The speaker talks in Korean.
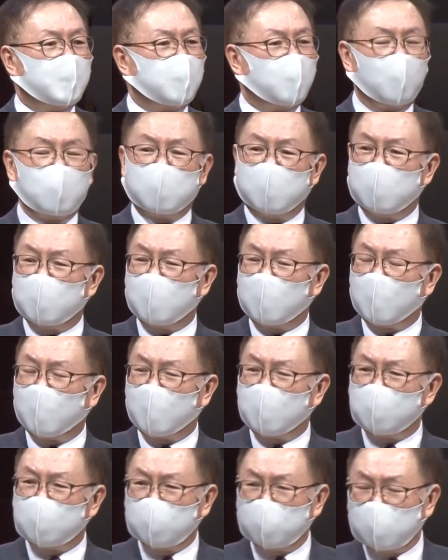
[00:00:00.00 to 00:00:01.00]

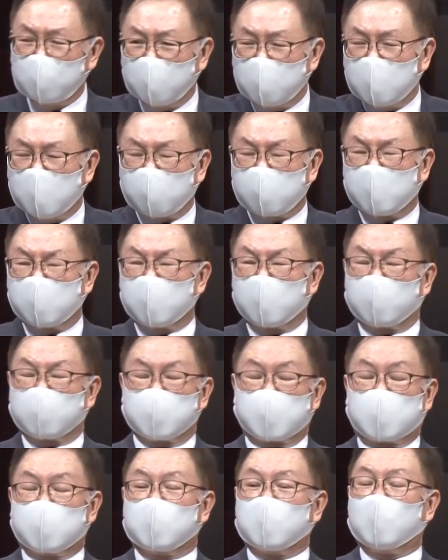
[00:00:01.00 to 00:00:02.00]
오늘도 문을
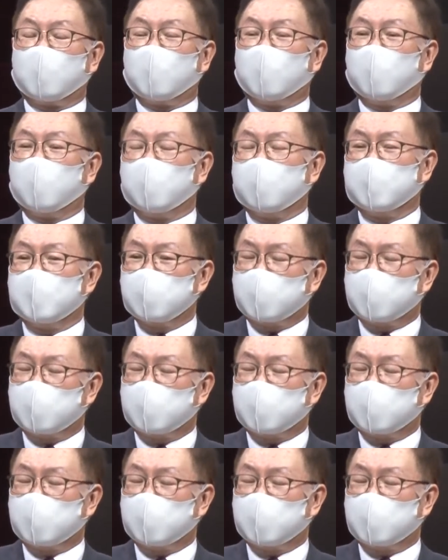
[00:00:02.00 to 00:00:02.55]
열어놓으시고